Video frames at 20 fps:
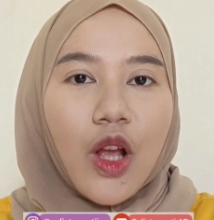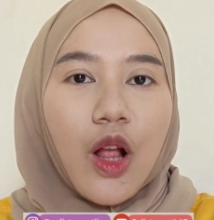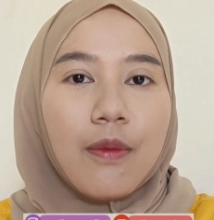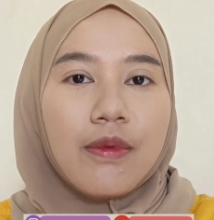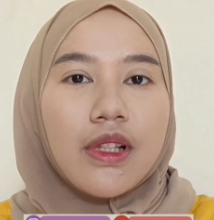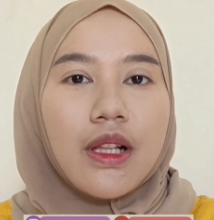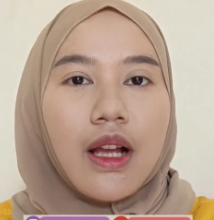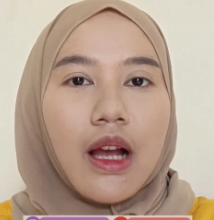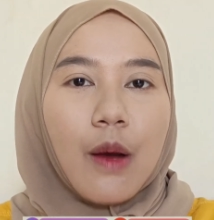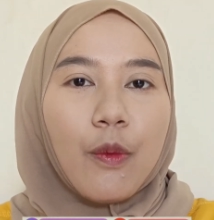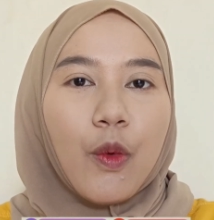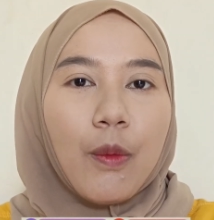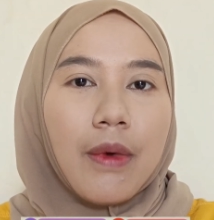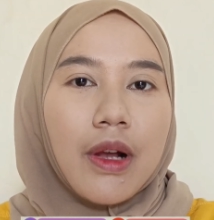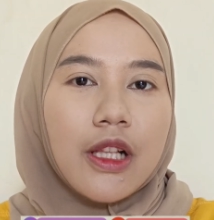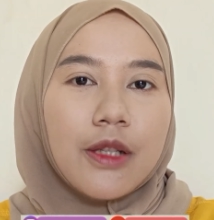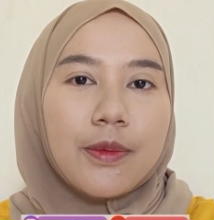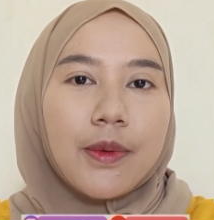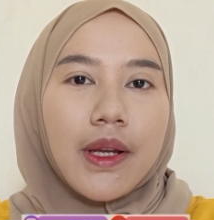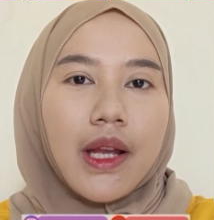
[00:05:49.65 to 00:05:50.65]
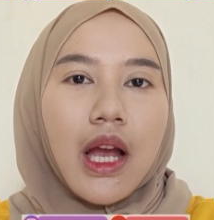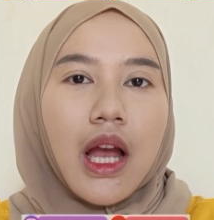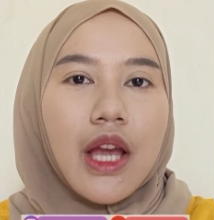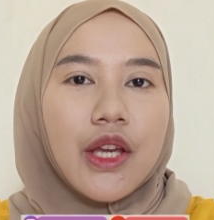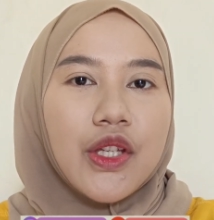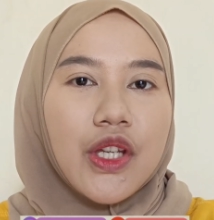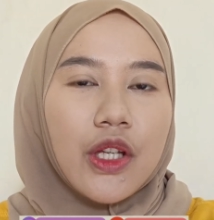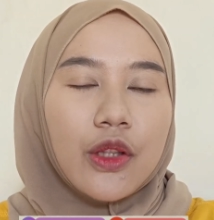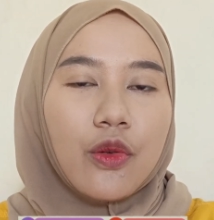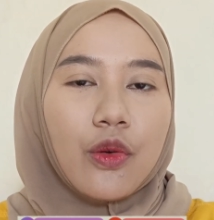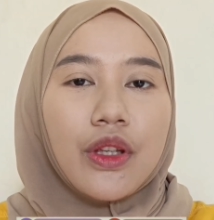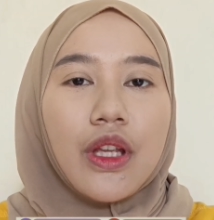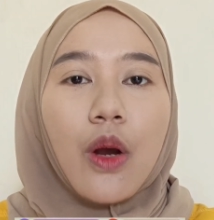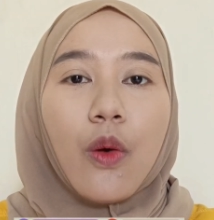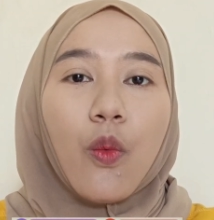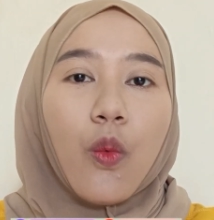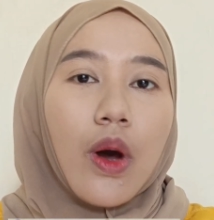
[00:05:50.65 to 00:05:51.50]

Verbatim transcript: Kalau misalnya kamu males pakai eyeshadow yang